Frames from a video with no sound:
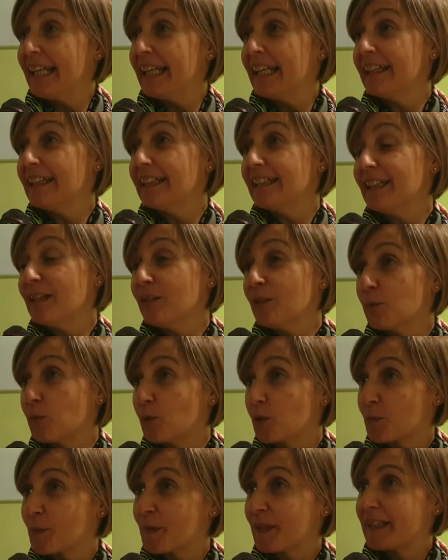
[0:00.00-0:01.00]
Eh, não,
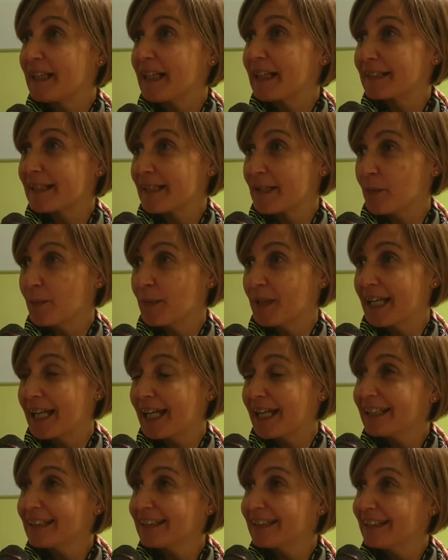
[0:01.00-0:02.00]
o Hospital de São
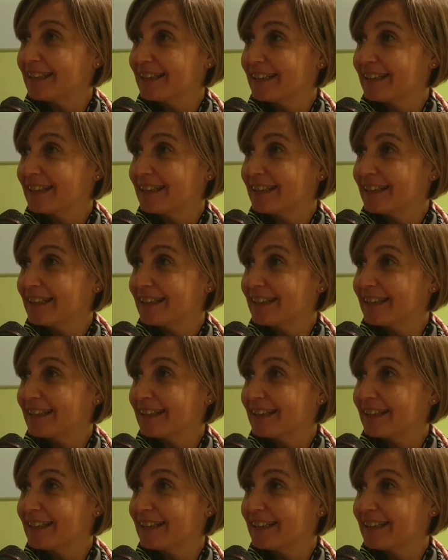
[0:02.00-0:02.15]
Miguel,